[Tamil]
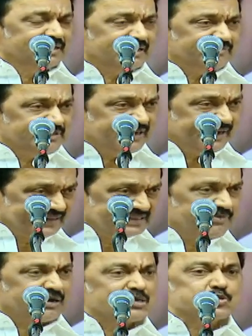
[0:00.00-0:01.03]
இங்கே வந்து
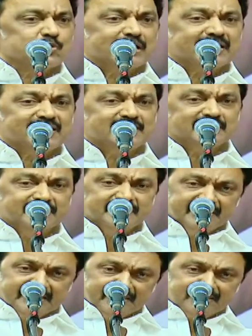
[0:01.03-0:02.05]
இணைந்தவர்கள் சொன்னாங்க
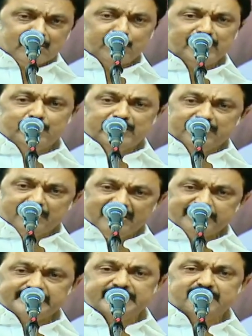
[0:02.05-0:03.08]
இங்கே இருக்கக்கூடிய நம்முடைய
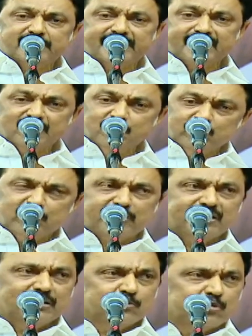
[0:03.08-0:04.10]
மாவட்ட நிர்வாகிகளும்
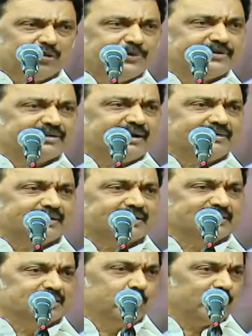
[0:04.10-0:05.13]
முன்னோடிகளும் குறிப்பிட்டு
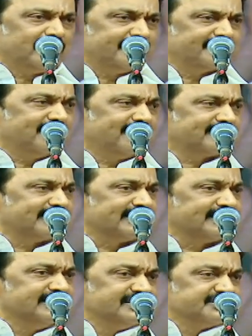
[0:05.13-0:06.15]
காட்டினாங்க இந்த ஓராண்டு காலத்தில்
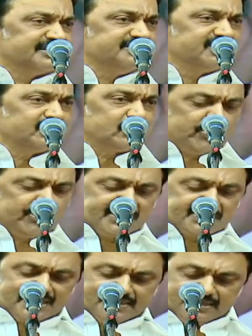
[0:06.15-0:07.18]
செஞ்சிருக்கக்கூடிய
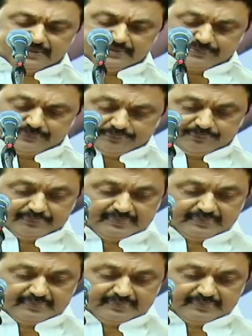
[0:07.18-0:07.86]
சாதனைகள்